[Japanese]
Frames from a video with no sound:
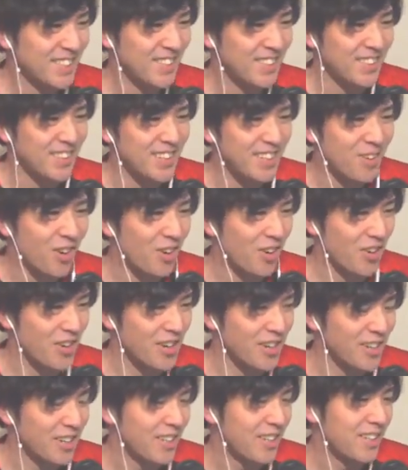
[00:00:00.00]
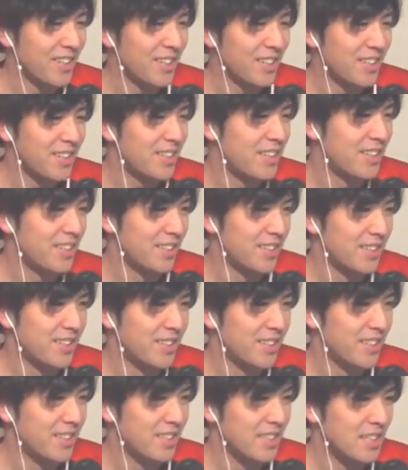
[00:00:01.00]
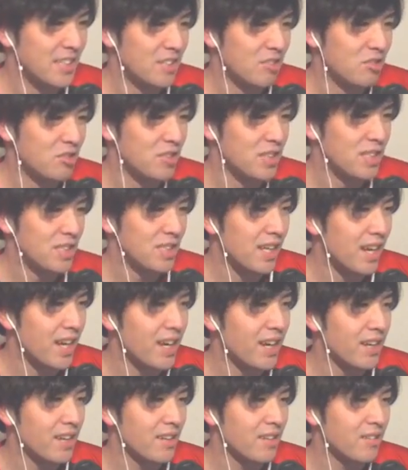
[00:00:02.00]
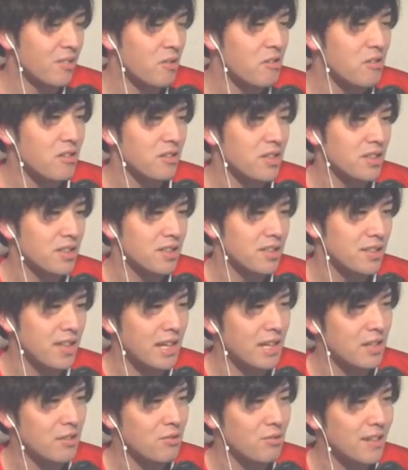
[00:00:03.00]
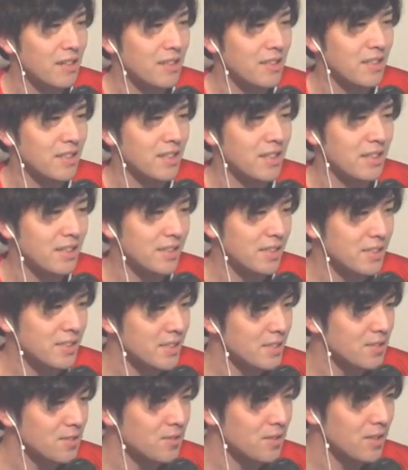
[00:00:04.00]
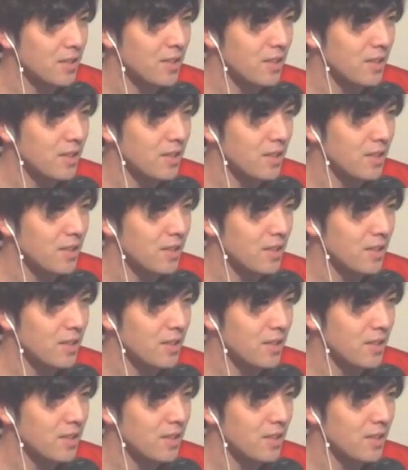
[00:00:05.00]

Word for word: すぐにゴール22歳お期待の若手なんですねすぐにやる